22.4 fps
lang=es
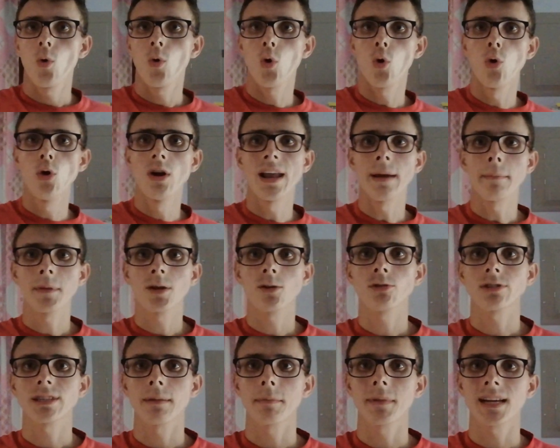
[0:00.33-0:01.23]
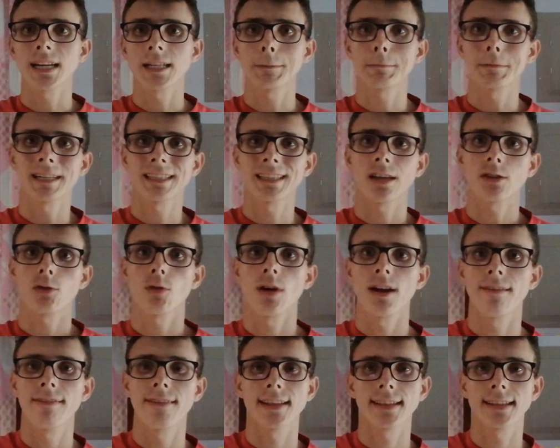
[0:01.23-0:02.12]
Hola amigos y amigas, parte de toda
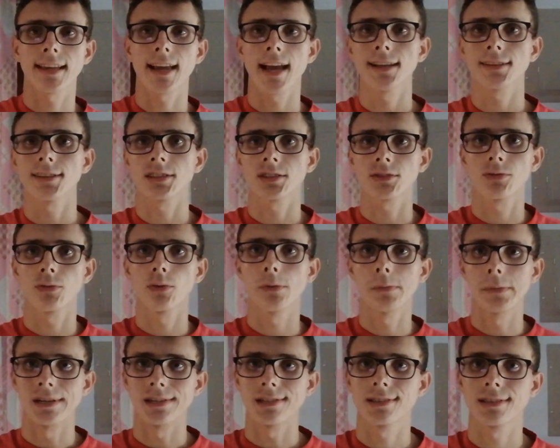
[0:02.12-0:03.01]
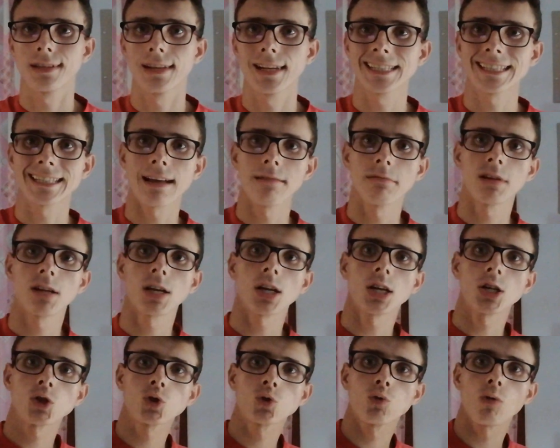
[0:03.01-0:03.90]
la fanática de Transformers. Les
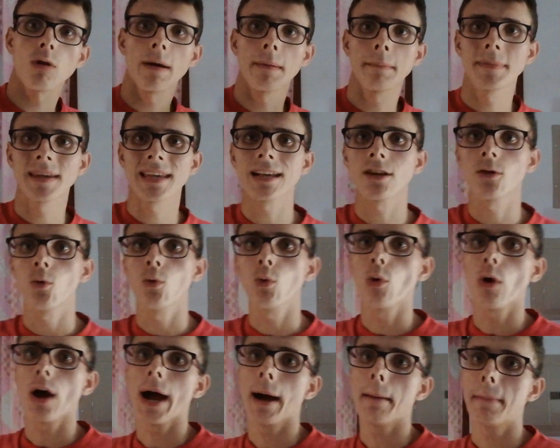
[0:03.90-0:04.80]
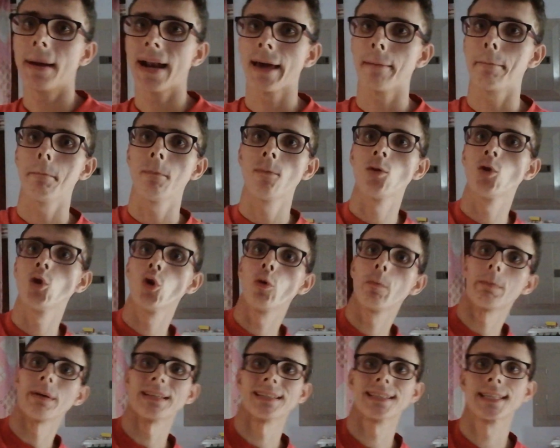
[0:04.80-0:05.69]
habla su amigo Abraham
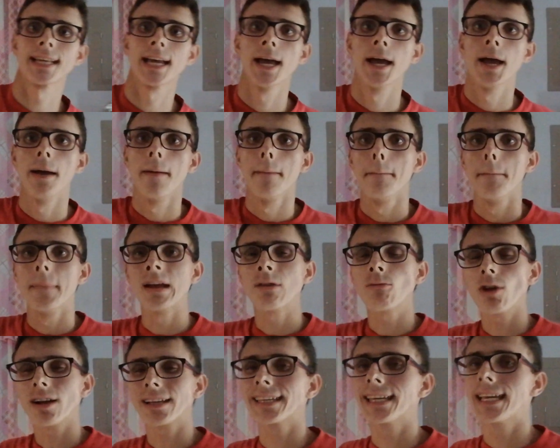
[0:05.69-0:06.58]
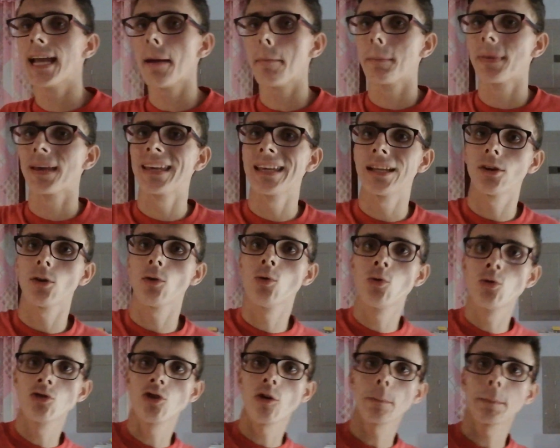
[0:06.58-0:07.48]
López. Vengo aquí a pedir
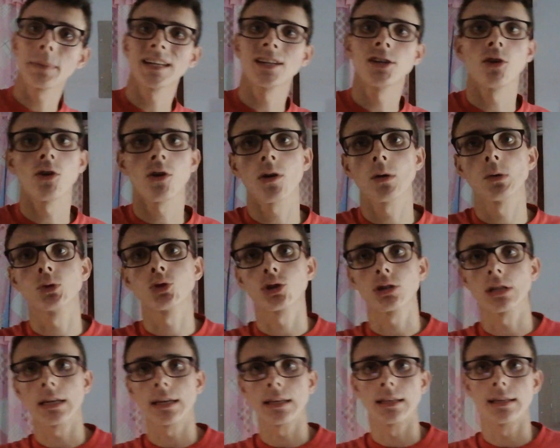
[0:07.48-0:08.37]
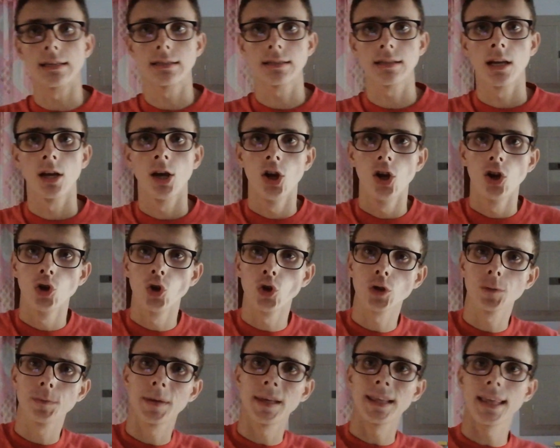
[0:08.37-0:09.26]
una opinión a ustedes.
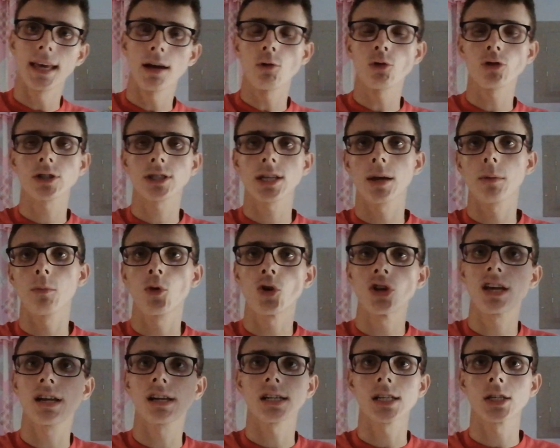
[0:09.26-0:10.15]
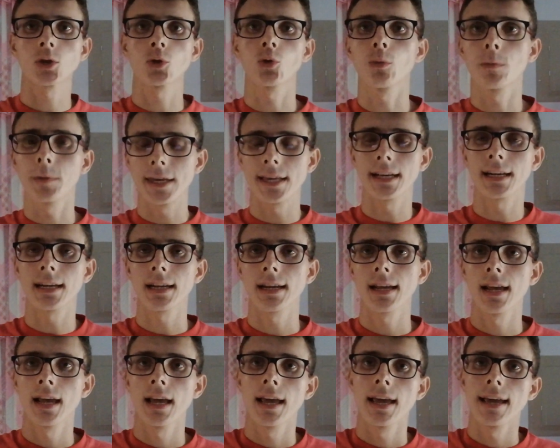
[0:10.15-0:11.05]
Los videos que voy a resubir,
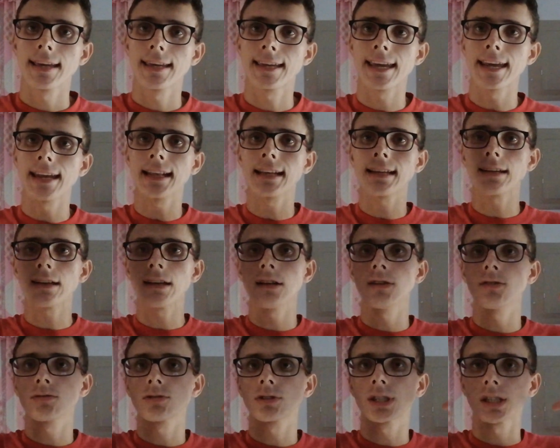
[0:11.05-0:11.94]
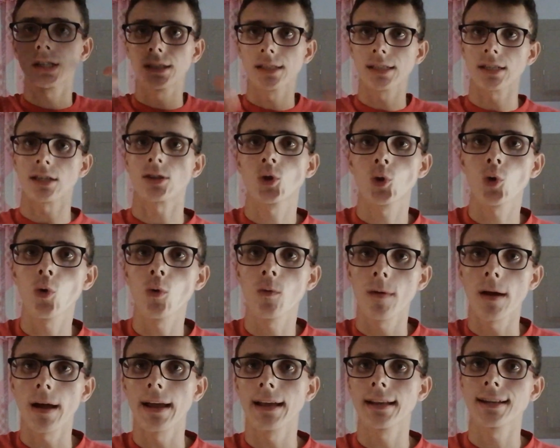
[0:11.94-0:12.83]
quieren que los
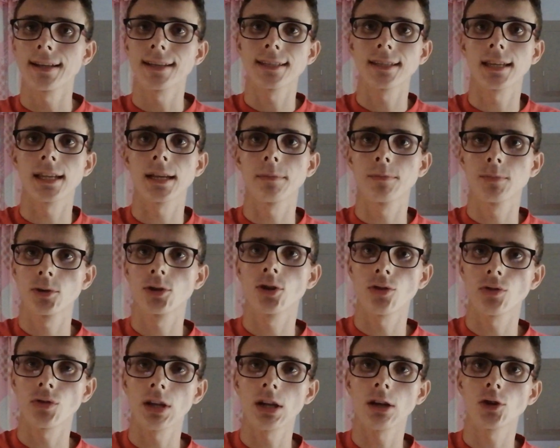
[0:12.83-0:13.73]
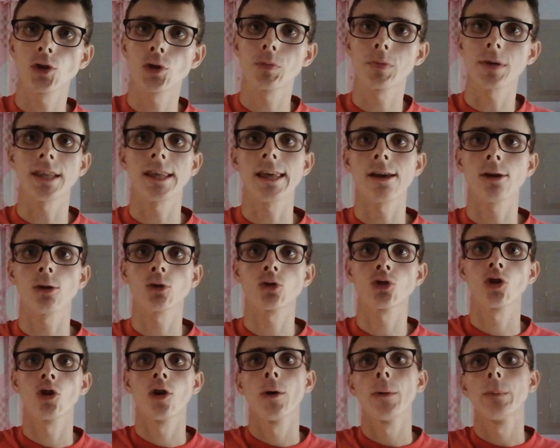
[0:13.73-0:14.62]
resuba en la descripción de los videos